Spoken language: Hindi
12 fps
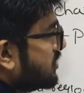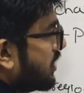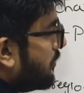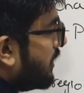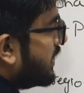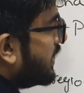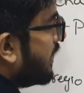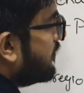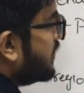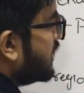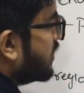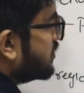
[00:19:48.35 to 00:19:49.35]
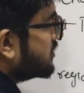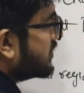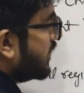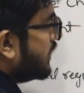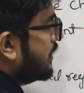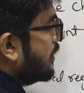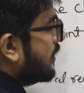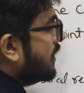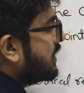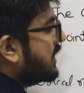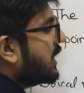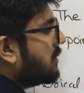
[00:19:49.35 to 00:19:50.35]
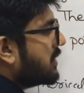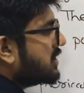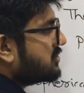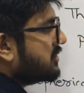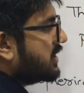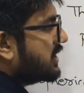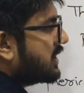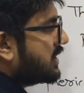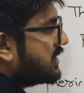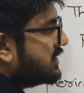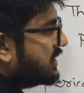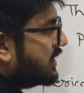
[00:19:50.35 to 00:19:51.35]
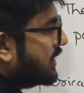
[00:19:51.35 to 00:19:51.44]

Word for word: जो हमारी कैविटी है उसका और ये हमारा स्फेरिकल रीजन